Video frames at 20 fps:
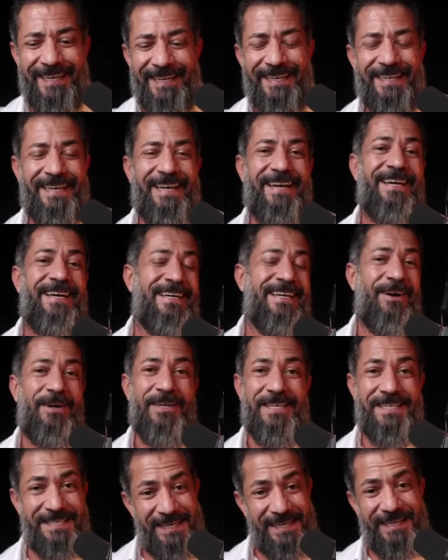Äh,
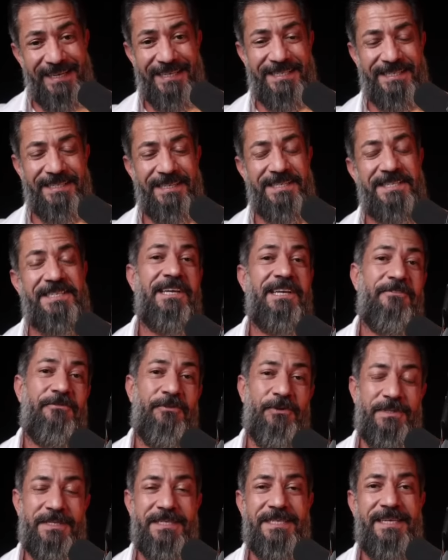ist er jetzt eine 10
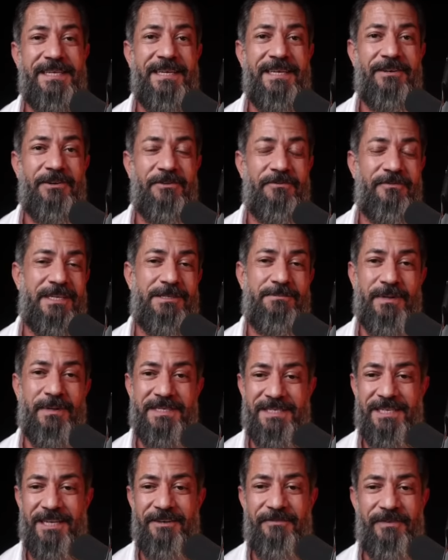von 10 und was
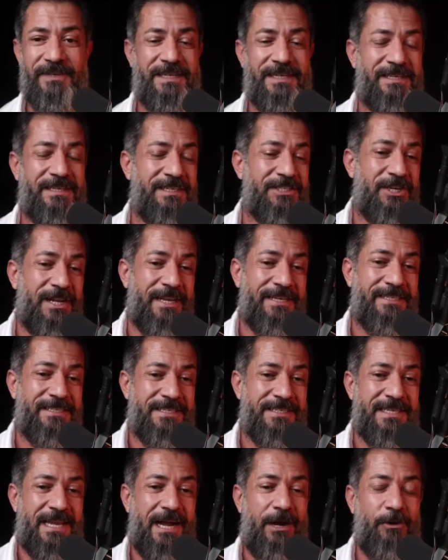passiert, wenn er ein
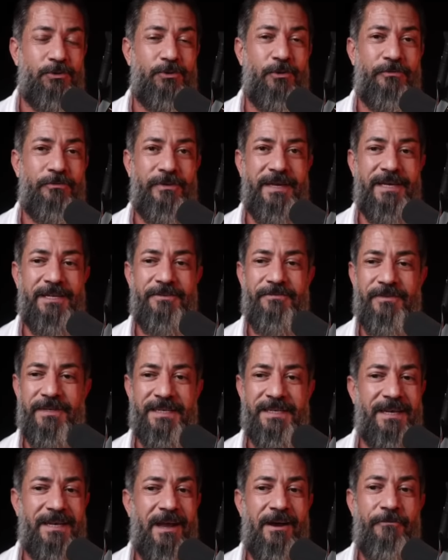schlechteres Auto fährt, wenn
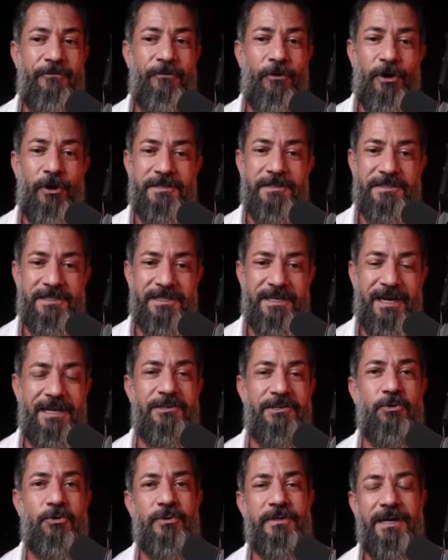er folgende
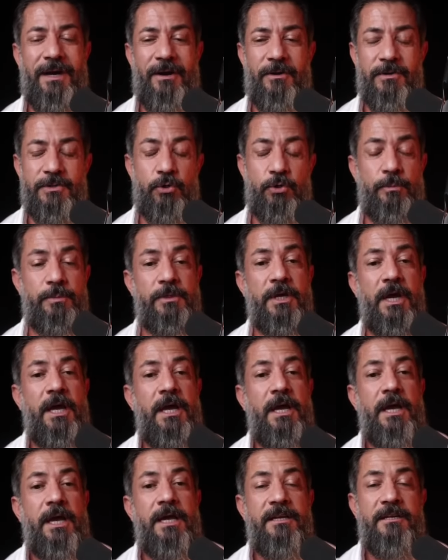Handlungen ausübt?
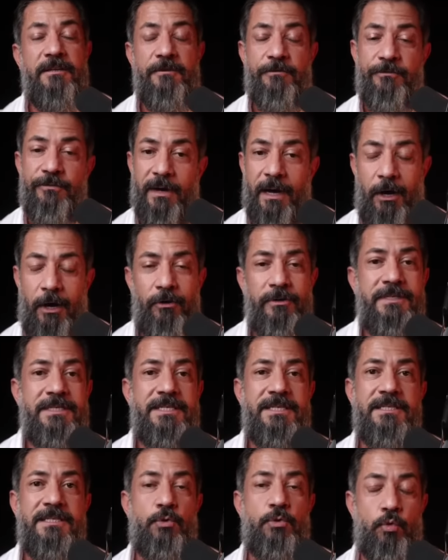Die Frauen
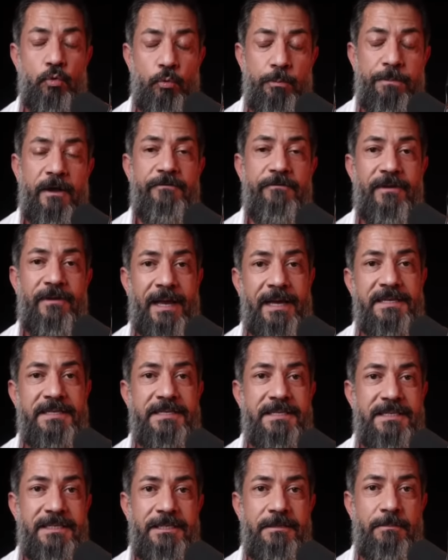sind super
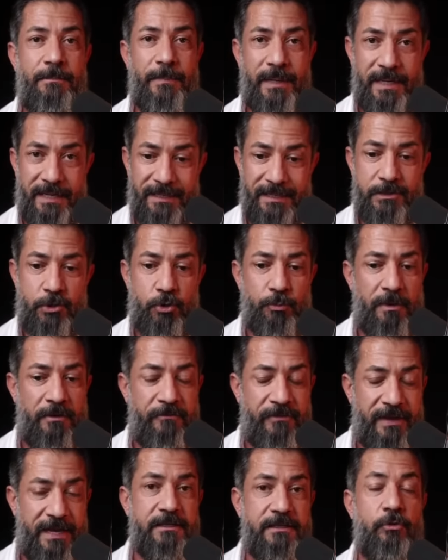fleißig, Männer zu
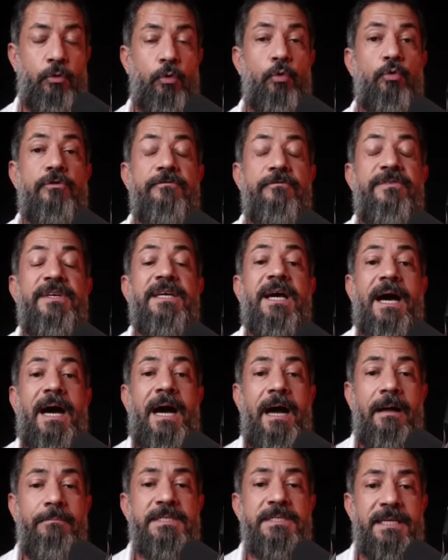bewerten und wir
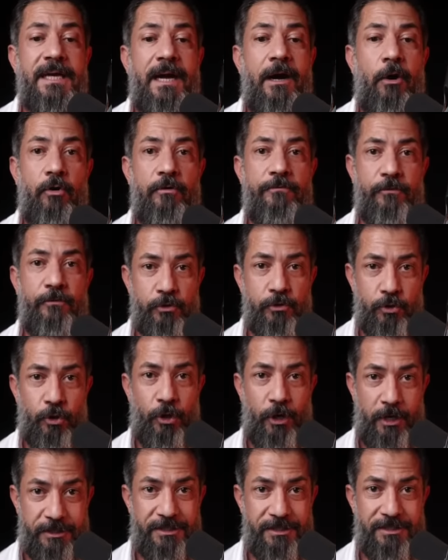haben es auch von
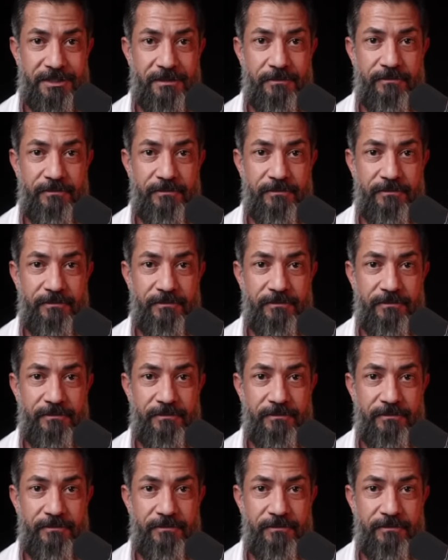dort.